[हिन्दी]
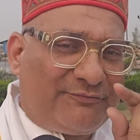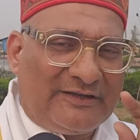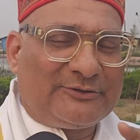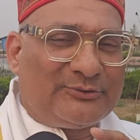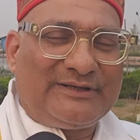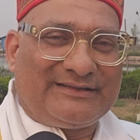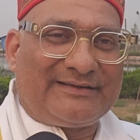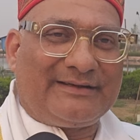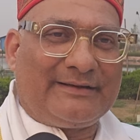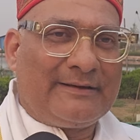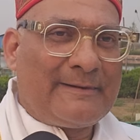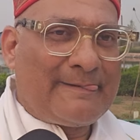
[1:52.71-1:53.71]
फल तो देते
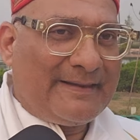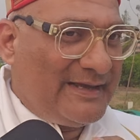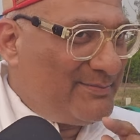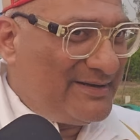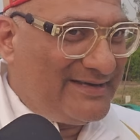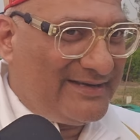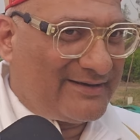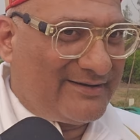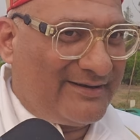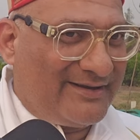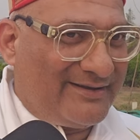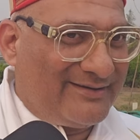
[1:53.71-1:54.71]
हैं इमीडिएट
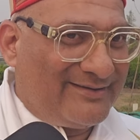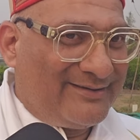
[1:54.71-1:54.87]
नहीं